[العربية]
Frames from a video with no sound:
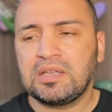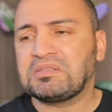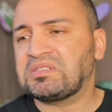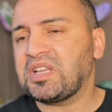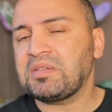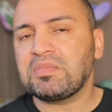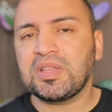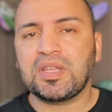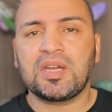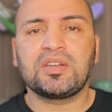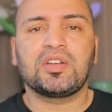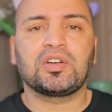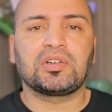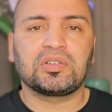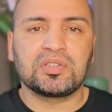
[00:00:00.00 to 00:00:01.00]
زي
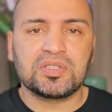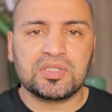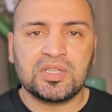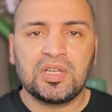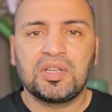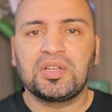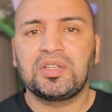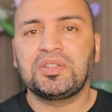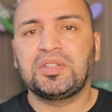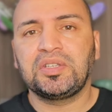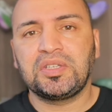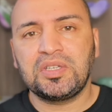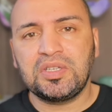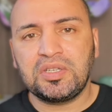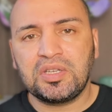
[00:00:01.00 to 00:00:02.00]
مثلا الرز
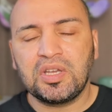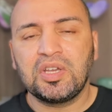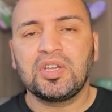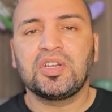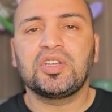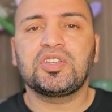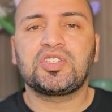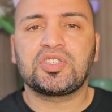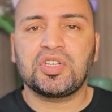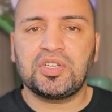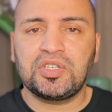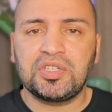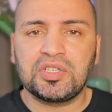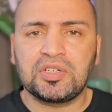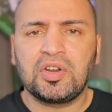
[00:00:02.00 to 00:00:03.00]
الدقيق
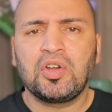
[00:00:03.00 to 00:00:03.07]
الشعير